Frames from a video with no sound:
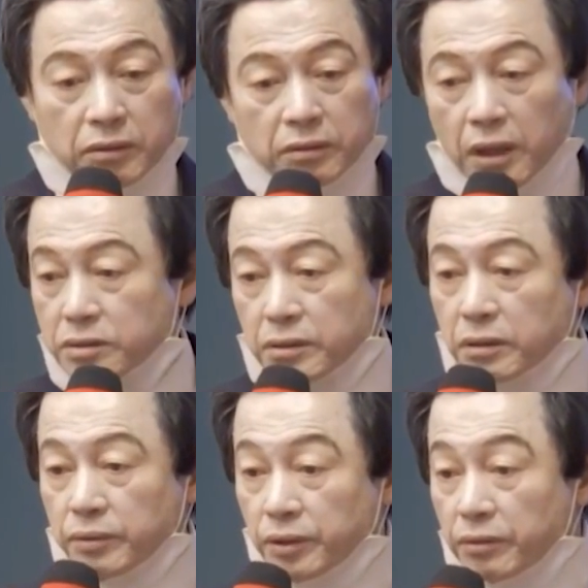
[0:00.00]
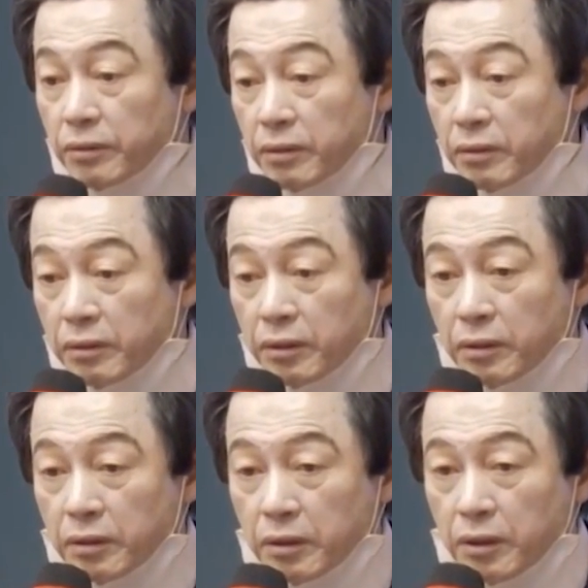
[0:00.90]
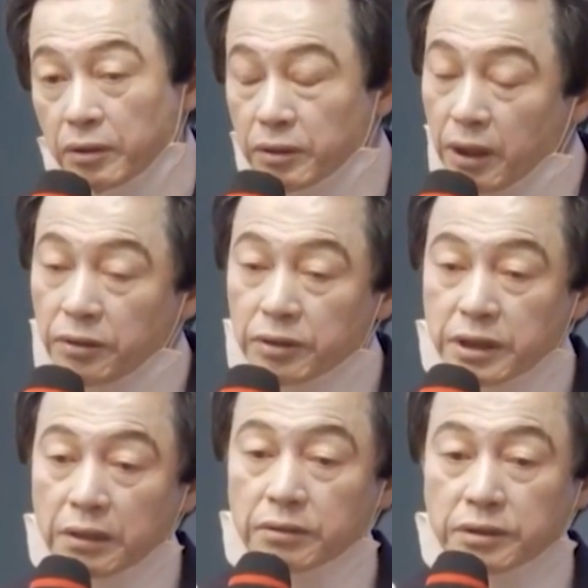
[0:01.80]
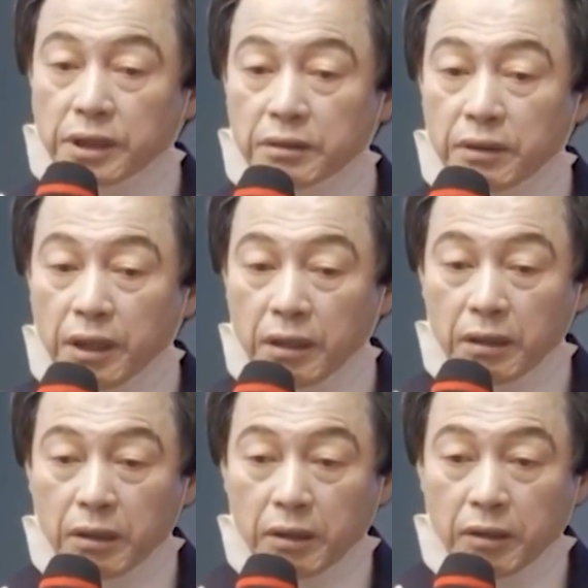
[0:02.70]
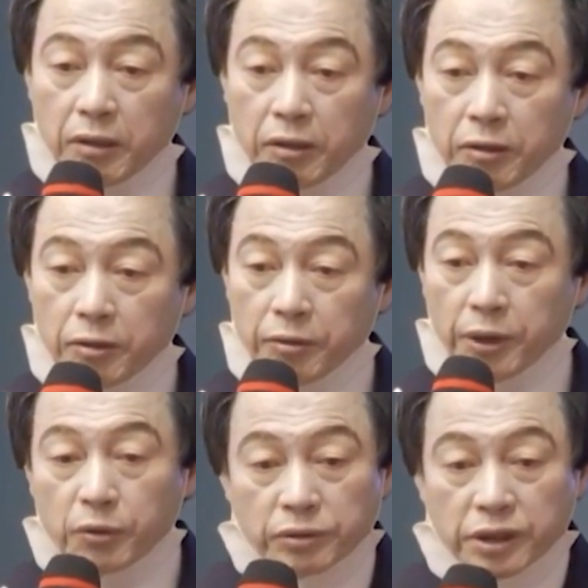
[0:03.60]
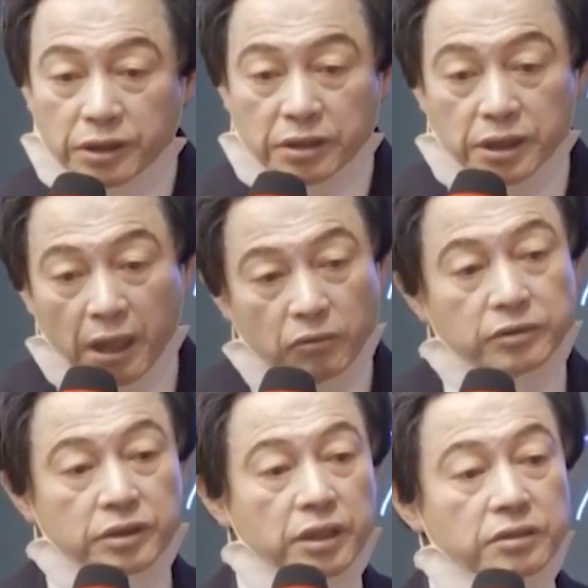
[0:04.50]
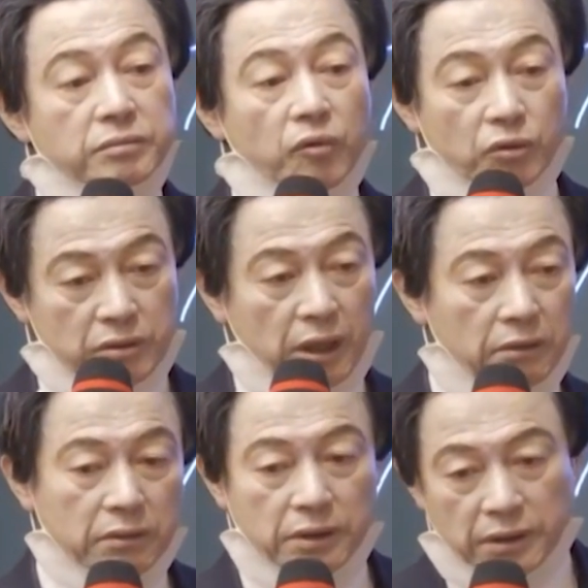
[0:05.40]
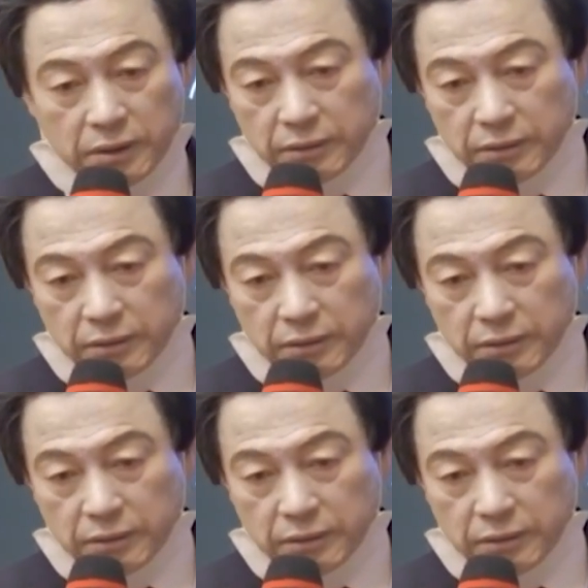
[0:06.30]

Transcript: 다 썩어버리고 이게 여자는 여자인데 외국 여자인지 한국 여자인지 모른다는 거야.